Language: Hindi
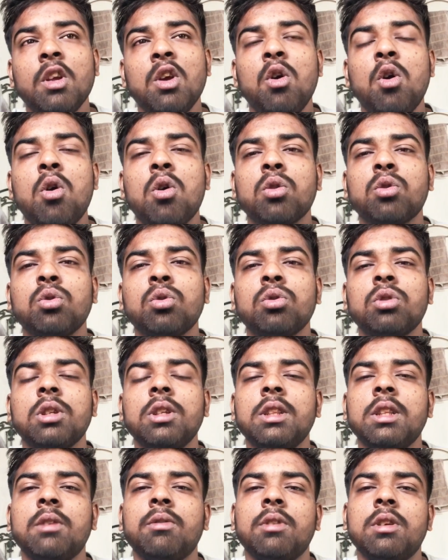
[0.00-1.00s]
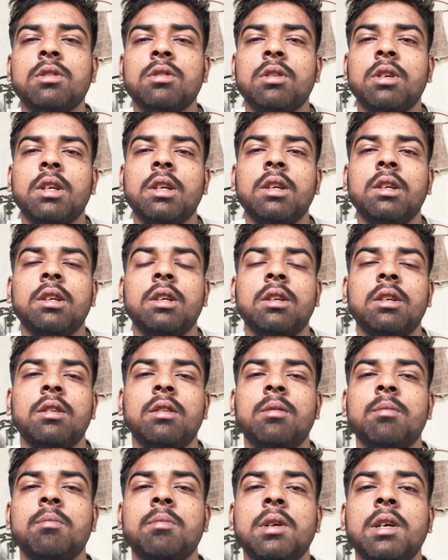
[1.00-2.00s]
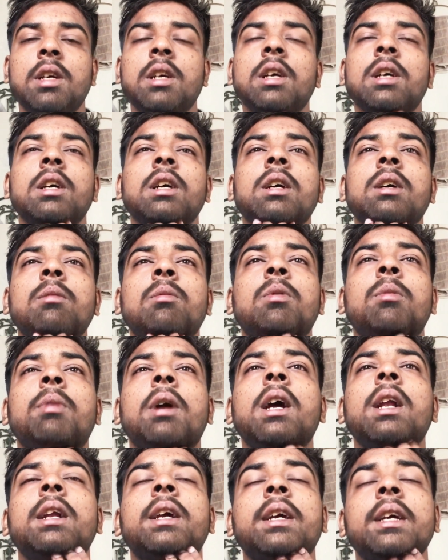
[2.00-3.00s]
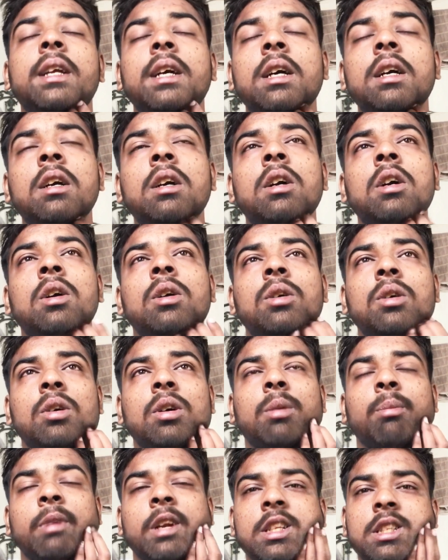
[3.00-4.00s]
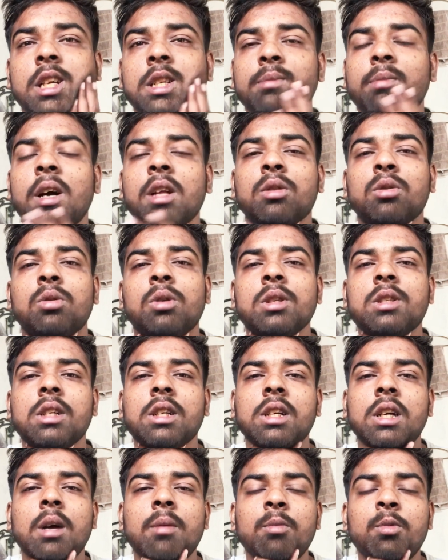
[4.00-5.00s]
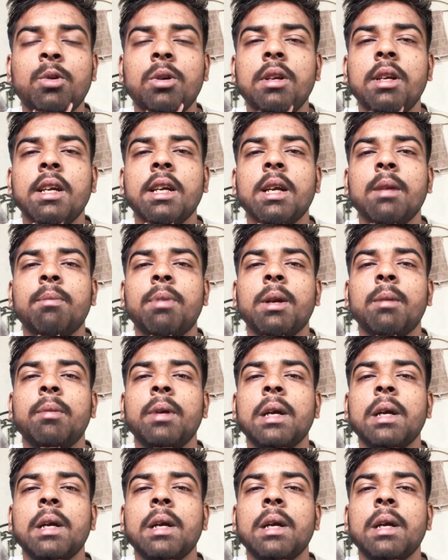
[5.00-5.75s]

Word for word: और दो तीन दफ़ा जो है मैं मोबाइल गिरा और मेरे जज्बात थोड़े से कम हुए लेकिन फिर भी